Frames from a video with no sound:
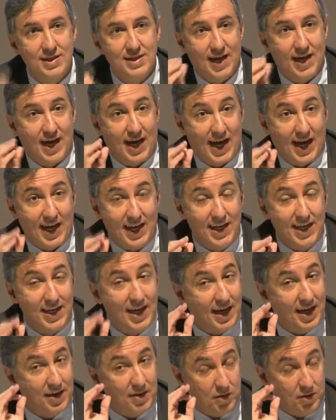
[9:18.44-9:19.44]
Ahí,
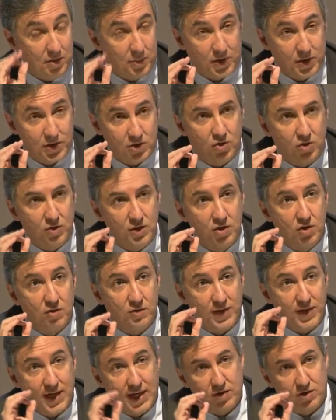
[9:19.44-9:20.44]
por eso lo digo,
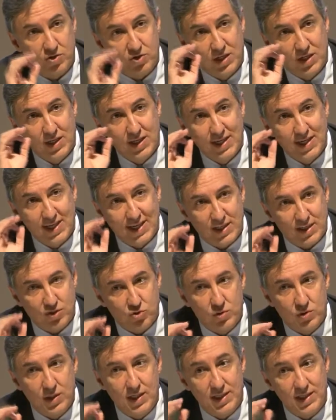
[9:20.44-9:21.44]
fijaros qué
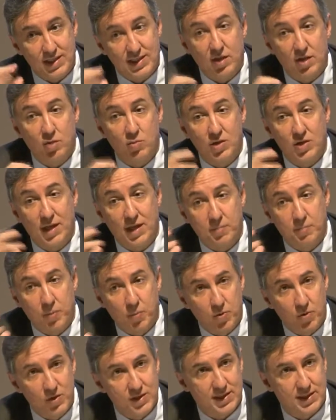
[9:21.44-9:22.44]
sutil es y cómo ya hay
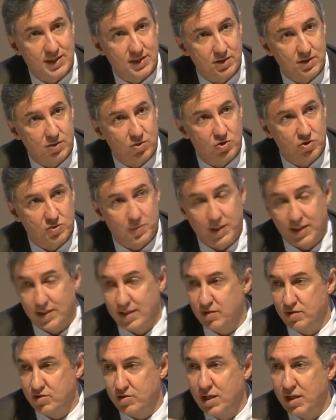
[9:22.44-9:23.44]
populistas en todos los
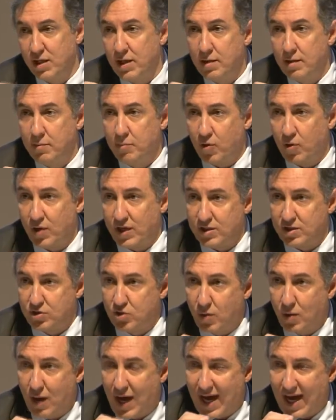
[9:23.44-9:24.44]
partidos, porque
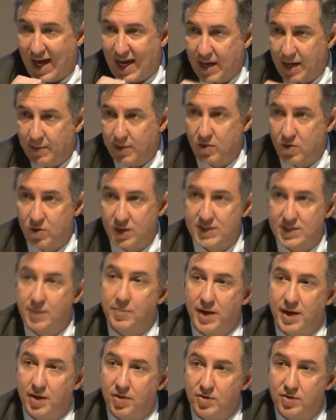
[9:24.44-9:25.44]
esto acaba con la
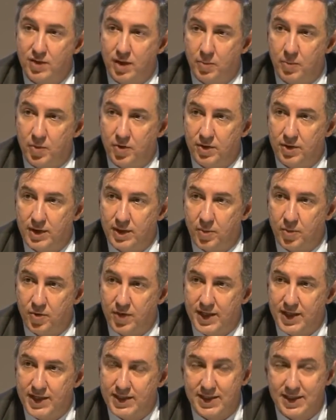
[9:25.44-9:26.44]
separación de
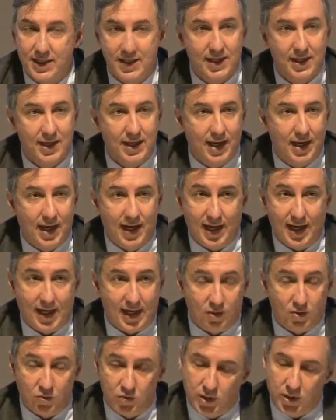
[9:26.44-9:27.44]
poderes. El
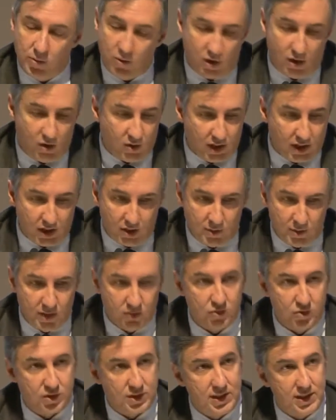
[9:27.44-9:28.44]
Ejecutivo, aunque no me
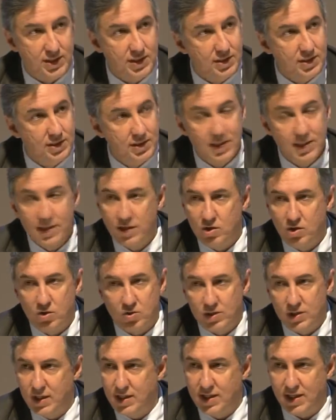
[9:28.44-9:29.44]
guste, no
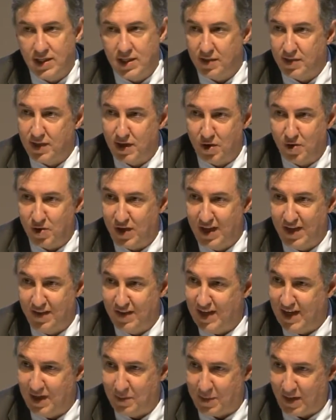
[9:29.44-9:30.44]
tiene que hacer lo que le
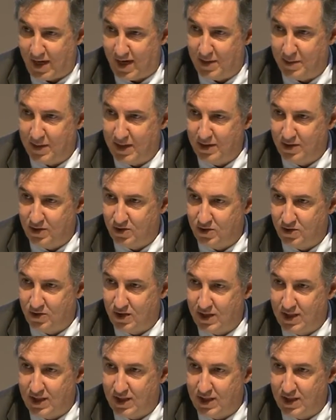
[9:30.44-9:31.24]
diga el Parlamento.